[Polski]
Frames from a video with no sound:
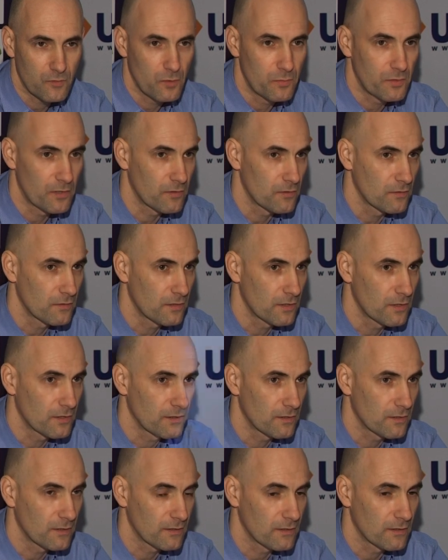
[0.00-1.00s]
dobry ruch.
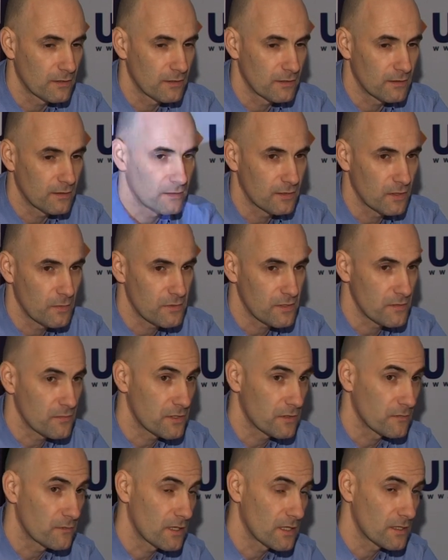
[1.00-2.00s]
Dobrze mi
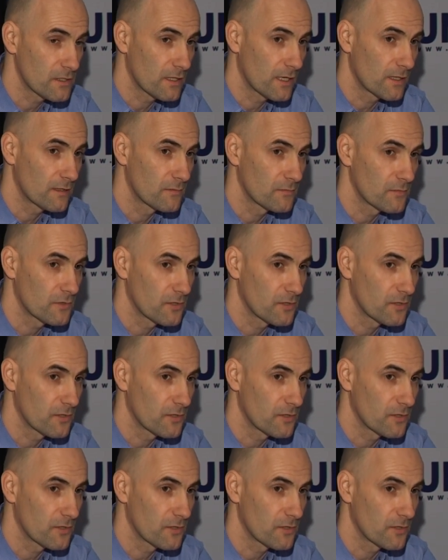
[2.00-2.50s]
się jedzie na tym